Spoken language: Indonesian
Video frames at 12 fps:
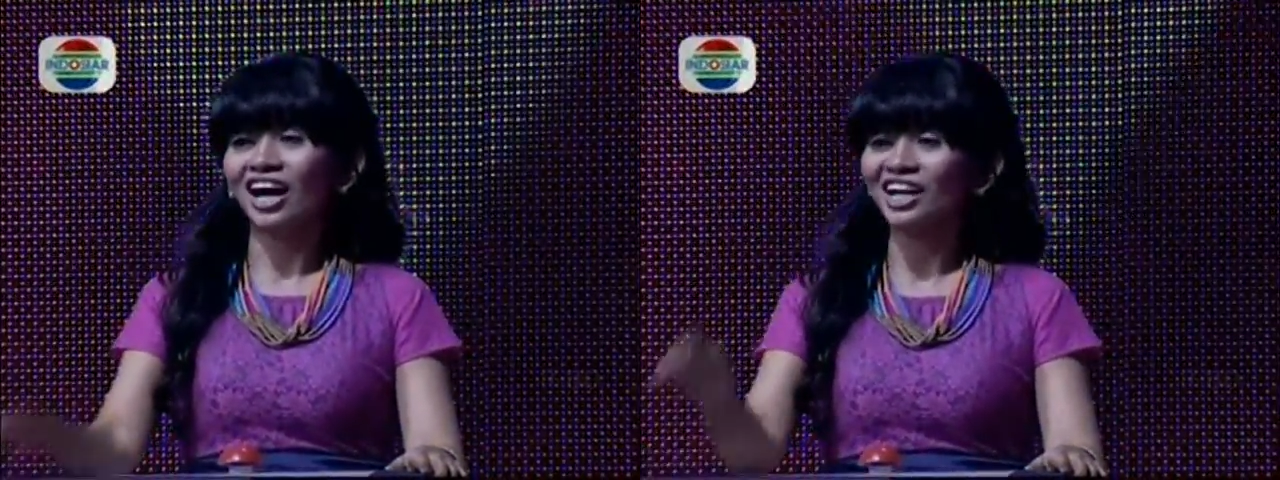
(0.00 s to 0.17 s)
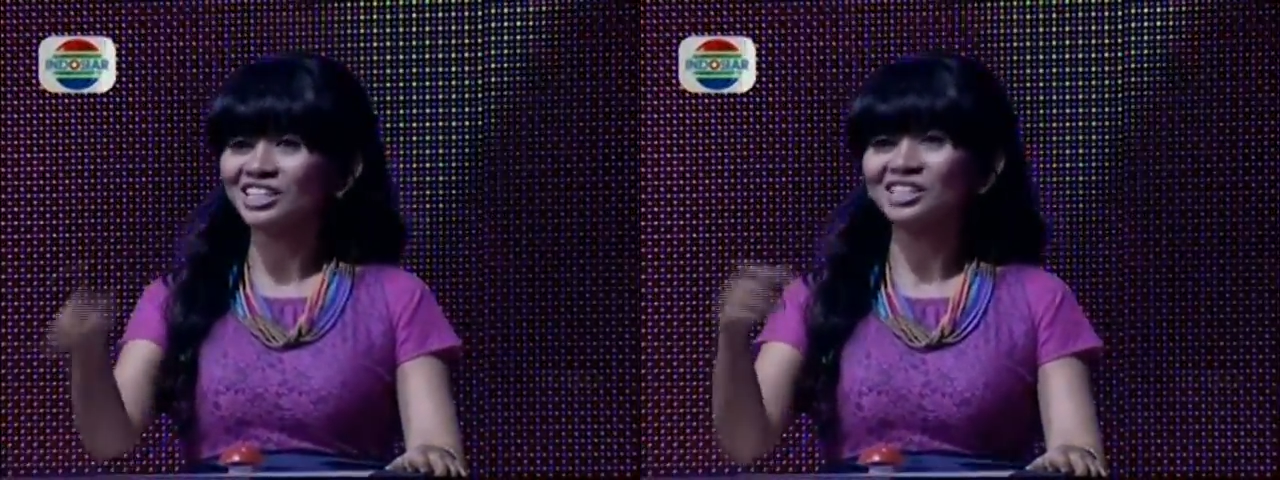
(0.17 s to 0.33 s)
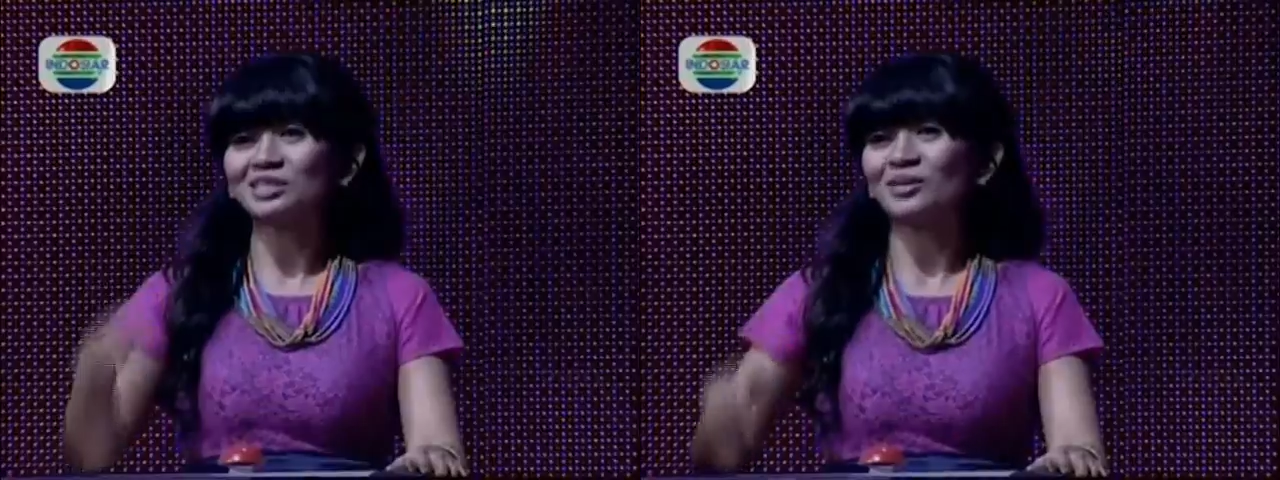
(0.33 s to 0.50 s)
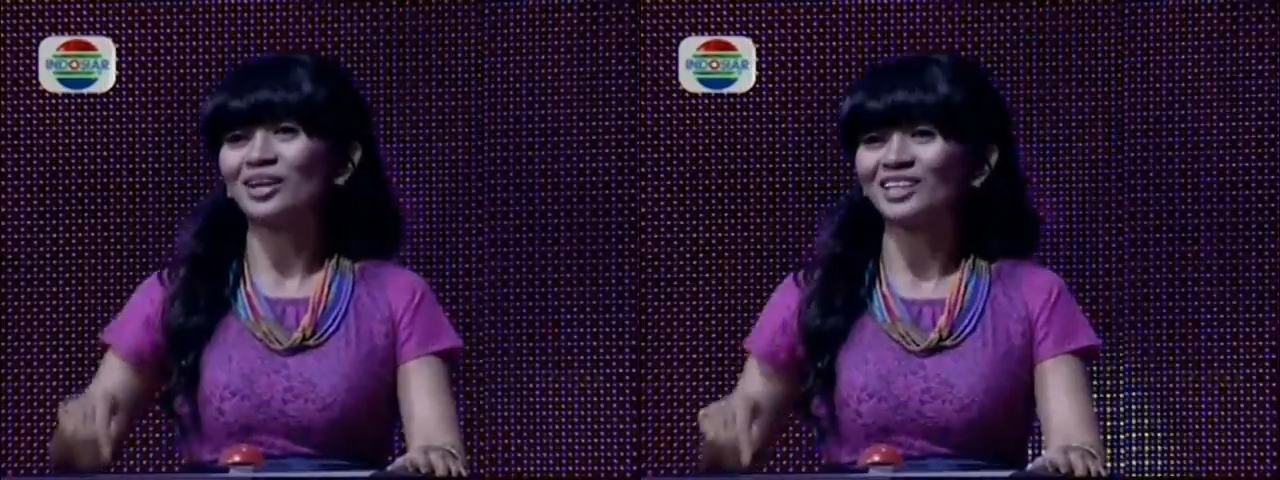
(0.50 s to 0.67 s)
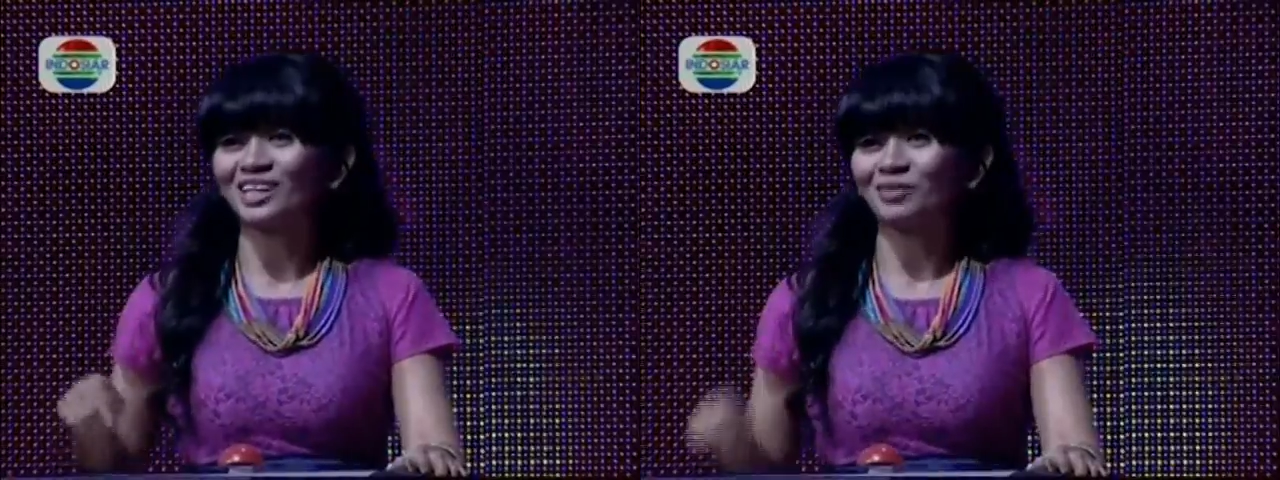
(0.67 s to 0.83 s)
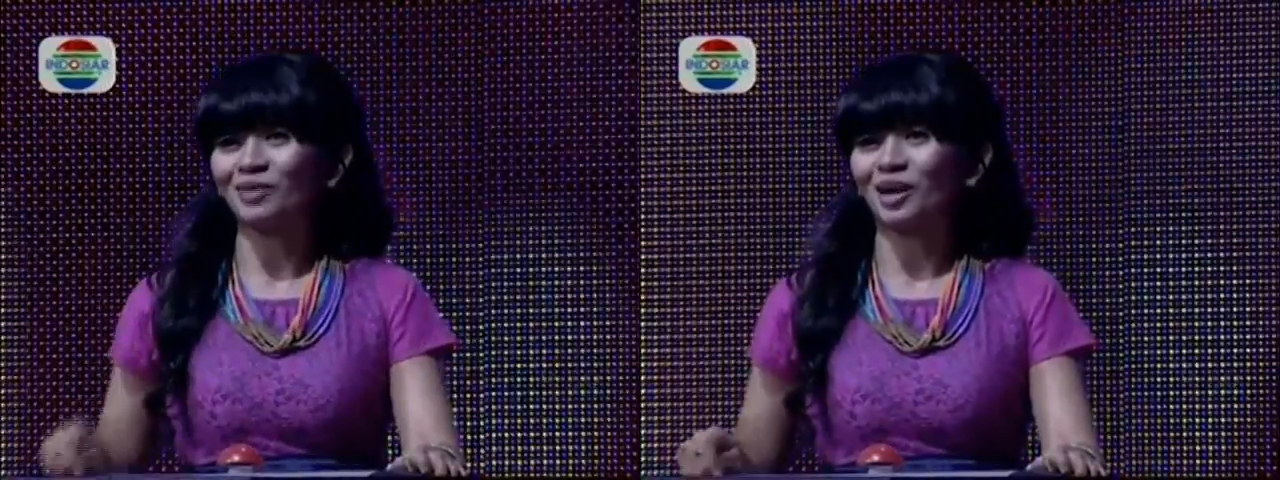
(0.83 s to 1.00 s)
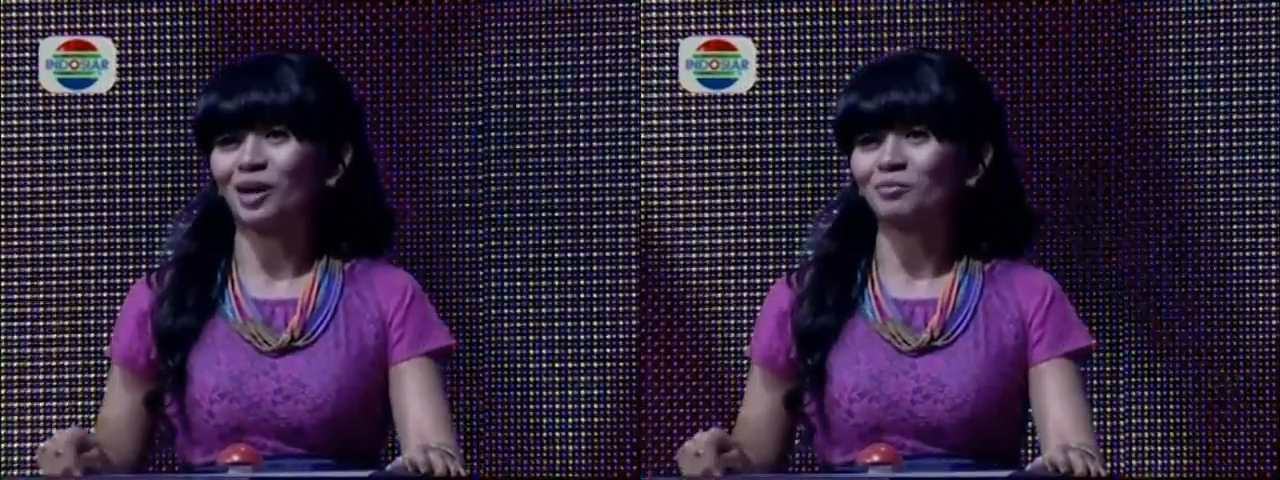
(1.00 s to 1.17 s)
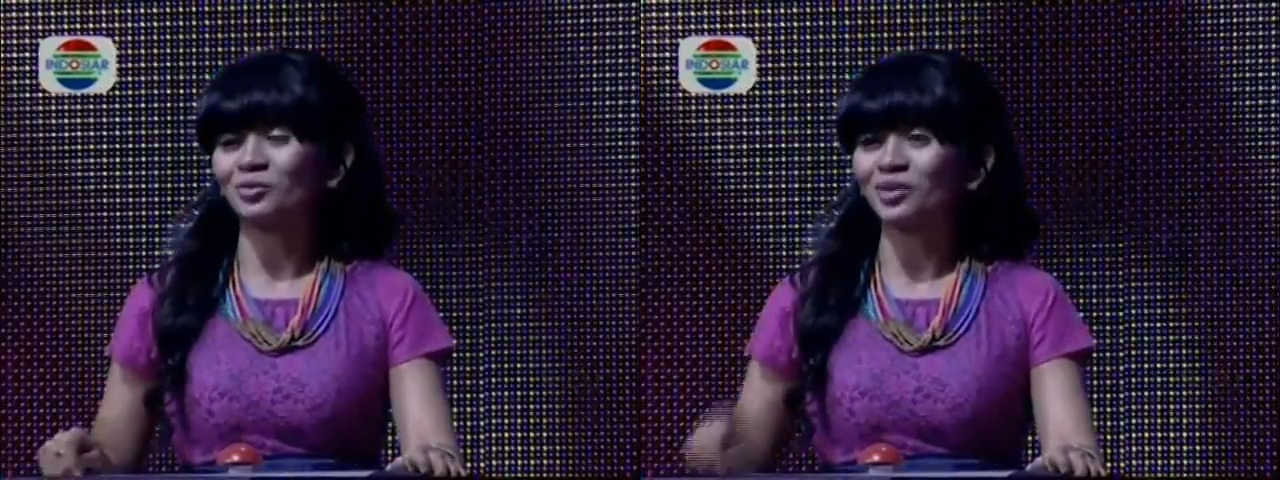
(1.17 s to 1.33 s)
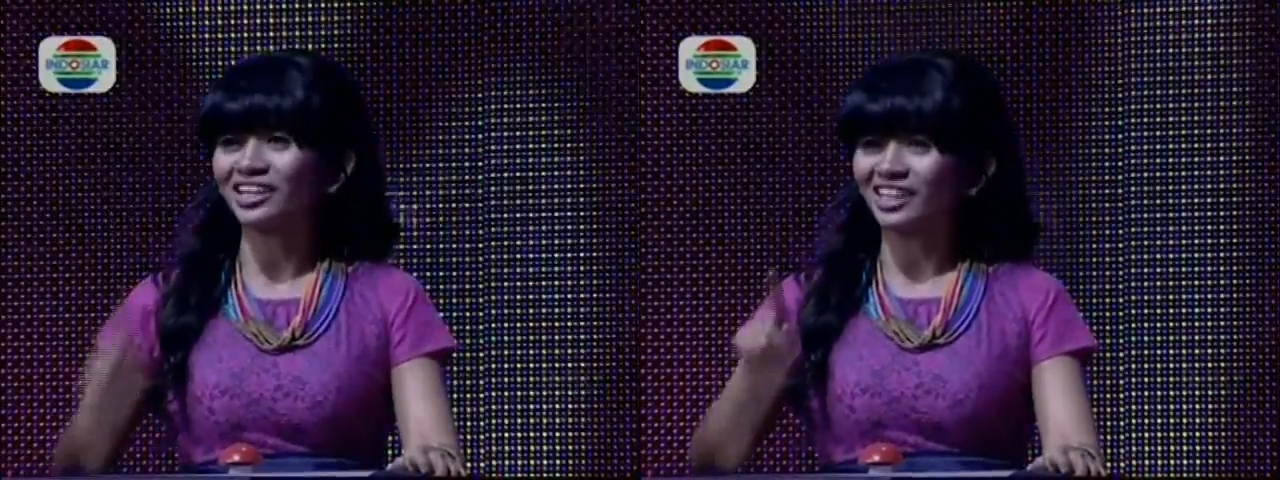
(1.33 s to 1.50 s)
Ngana jangan semati ya tapi ya lampu,